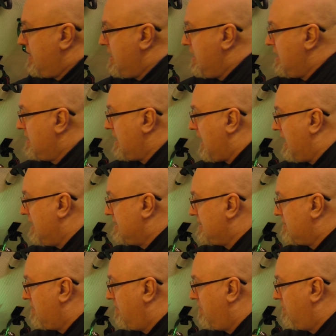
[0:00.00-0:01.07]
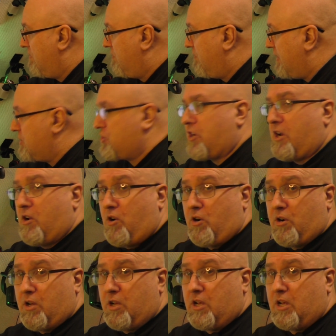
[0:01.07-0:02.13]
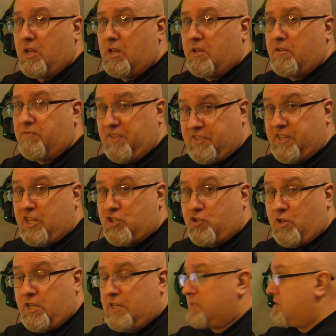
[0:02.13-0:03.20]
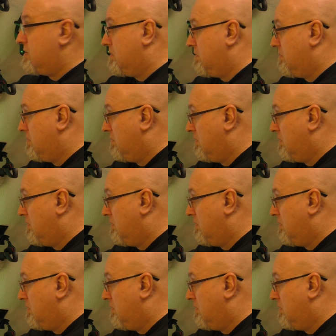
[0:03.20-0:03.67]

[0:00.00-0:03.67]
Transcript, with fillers: sehe ich als Feststellung, wie es jetzt schon ist.